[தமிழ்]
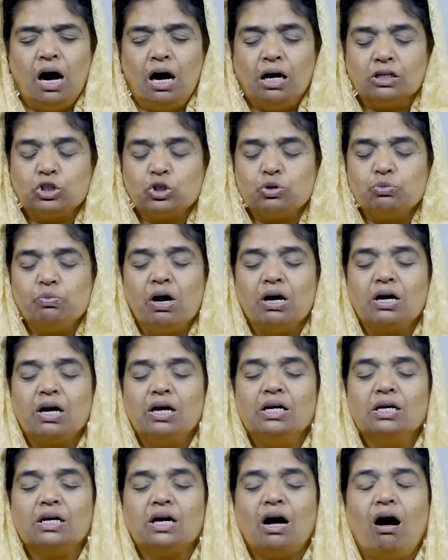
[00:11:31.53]

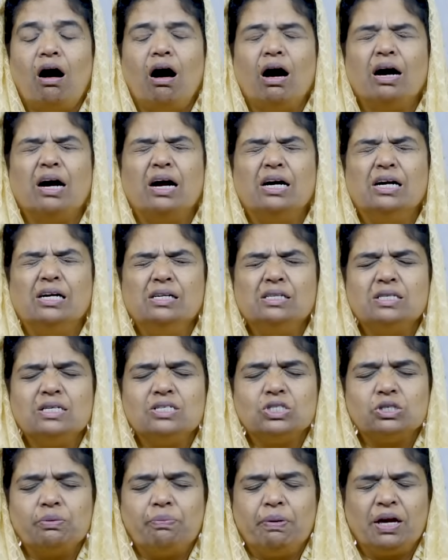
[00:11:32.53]
ஆத்துமாக்களுக்காக அழுது
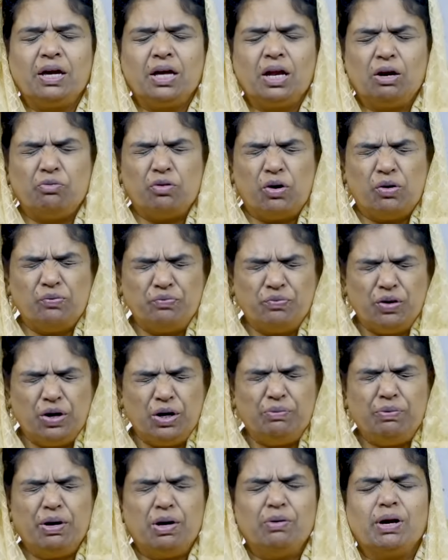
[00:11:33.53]
ஜெபிக்கிற
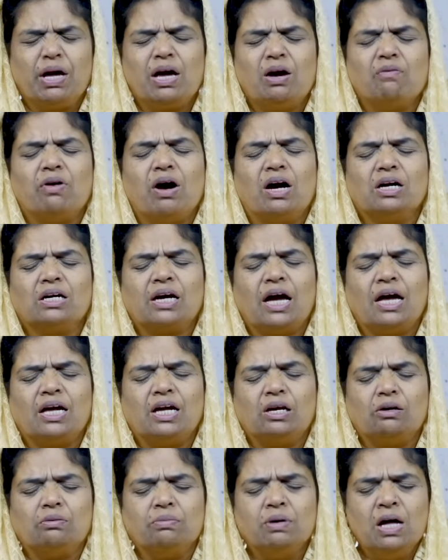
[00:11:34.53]
ஒவ்வொருவருடைய
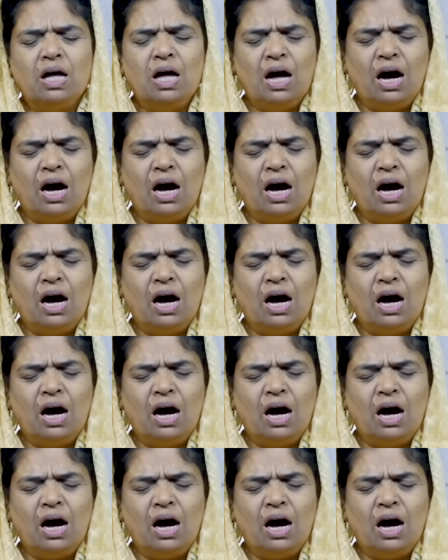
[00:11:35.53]
வாழ்க்கையிலும்